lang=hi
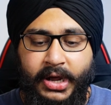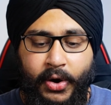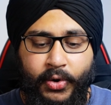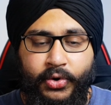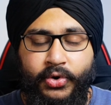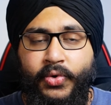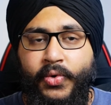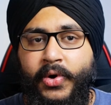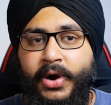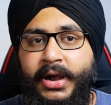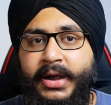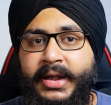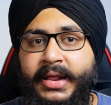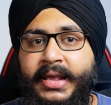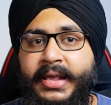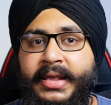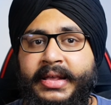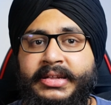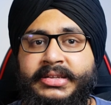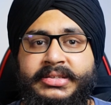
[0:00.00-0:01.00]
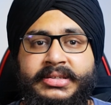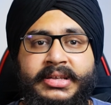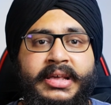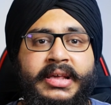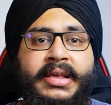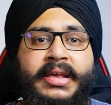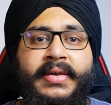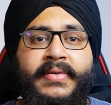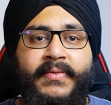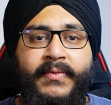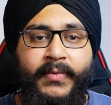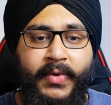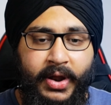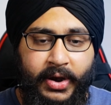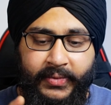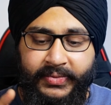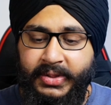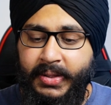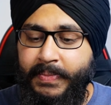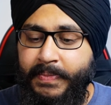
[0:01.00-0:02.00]
साउंड क्वालिटी इसकी वन
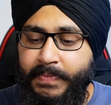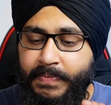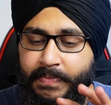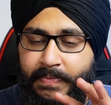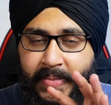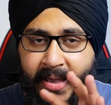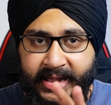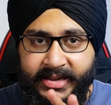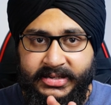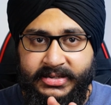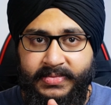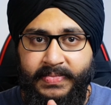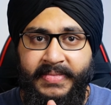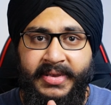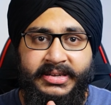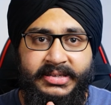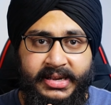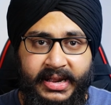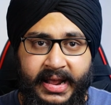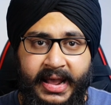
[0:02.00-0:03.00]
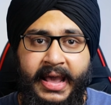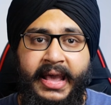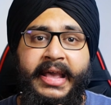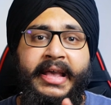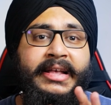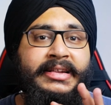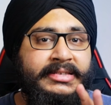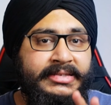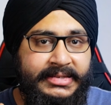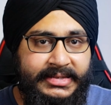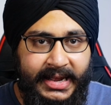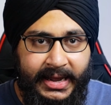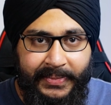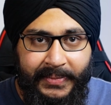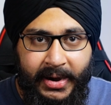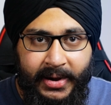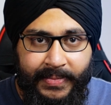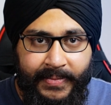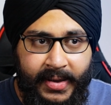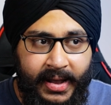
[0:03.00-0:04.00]
ऑफ द बेस्ट में से है इस
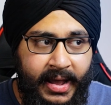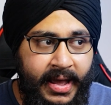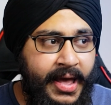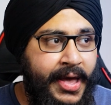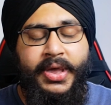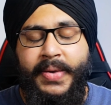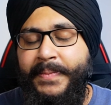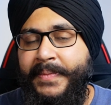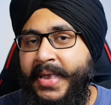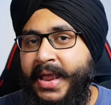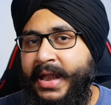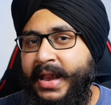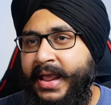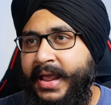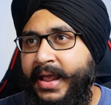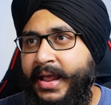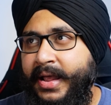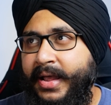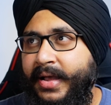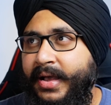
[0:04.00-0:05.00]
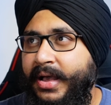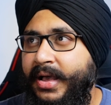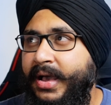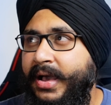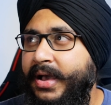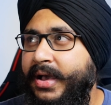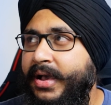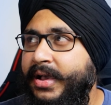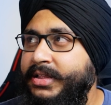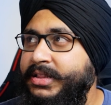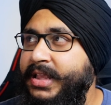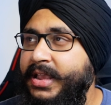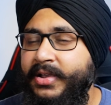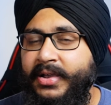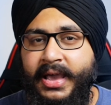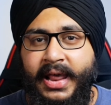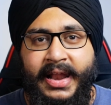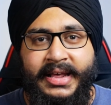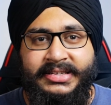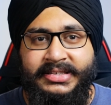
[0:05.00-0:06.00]
सेगमेंट में क्योंकि मैंने आई थिंक
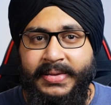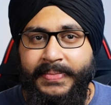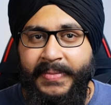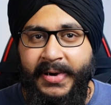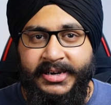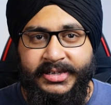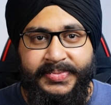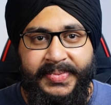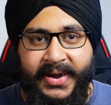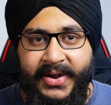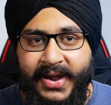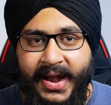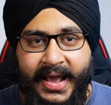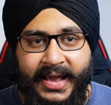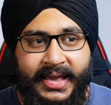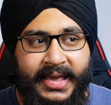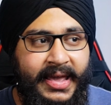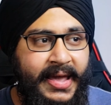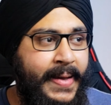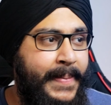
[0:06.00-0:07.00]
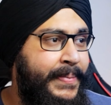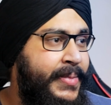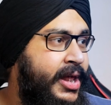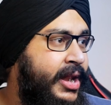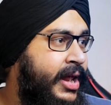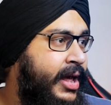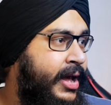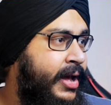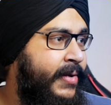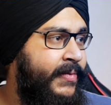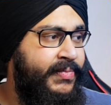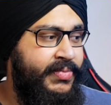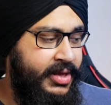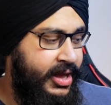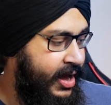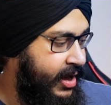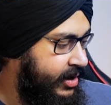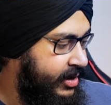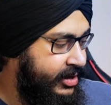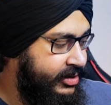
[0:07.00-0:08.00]
गैलेक्सी बड्स भी ट्राई किए हैं मैंने
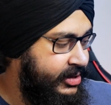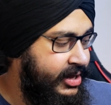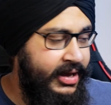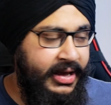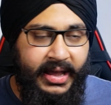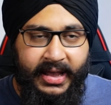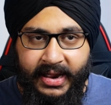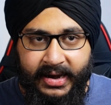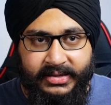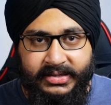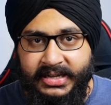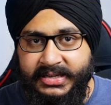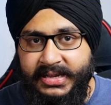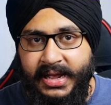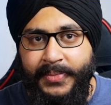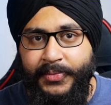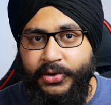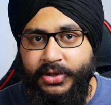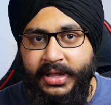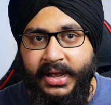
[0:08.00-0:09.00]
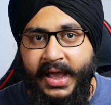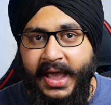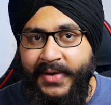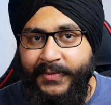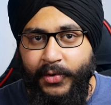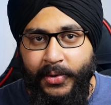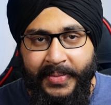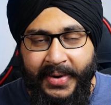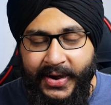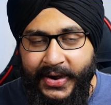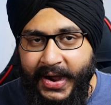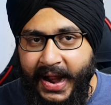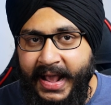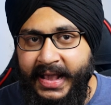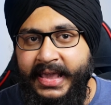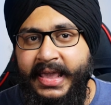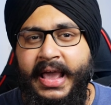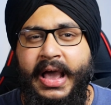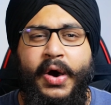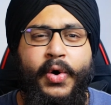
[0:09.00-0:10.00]
ये नथिंग ईयर जैसे आपको दिखाया वो भी ट्राई
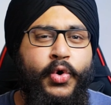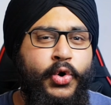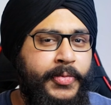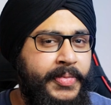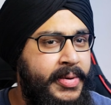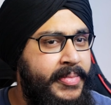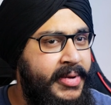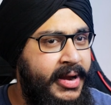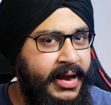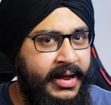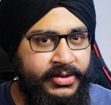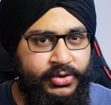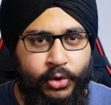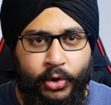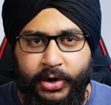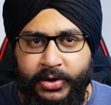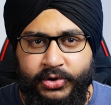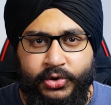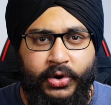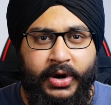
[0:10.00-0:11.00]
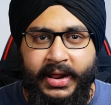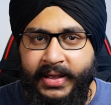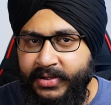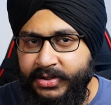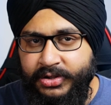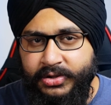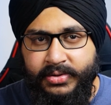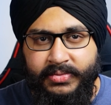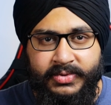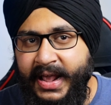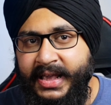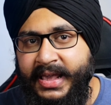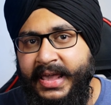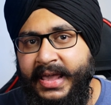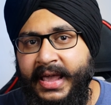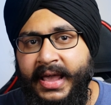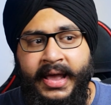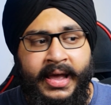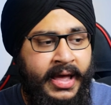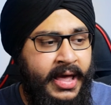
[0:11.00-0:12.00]
किया और भी मैंने छोटे छोटे ट्राई
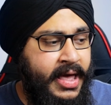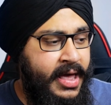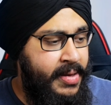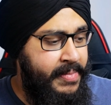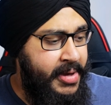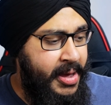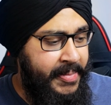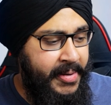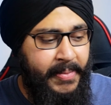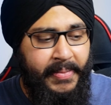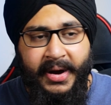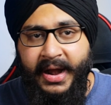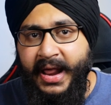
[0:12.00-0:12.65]
किए हैं मेरे पास